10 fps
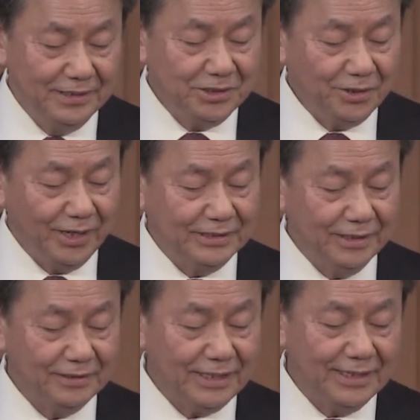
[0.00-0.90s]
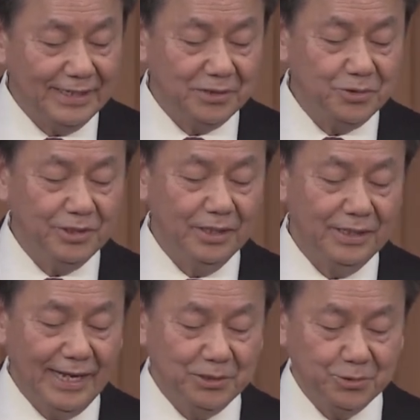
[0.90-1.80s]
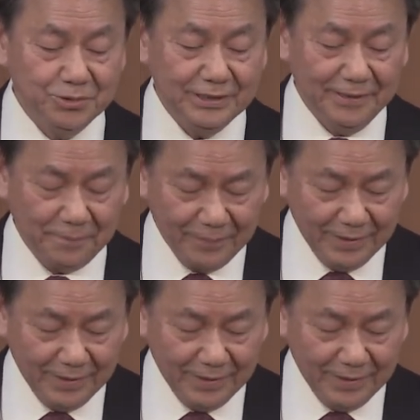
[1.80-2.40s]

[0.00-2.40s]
就好像太阳与蜡烛一样。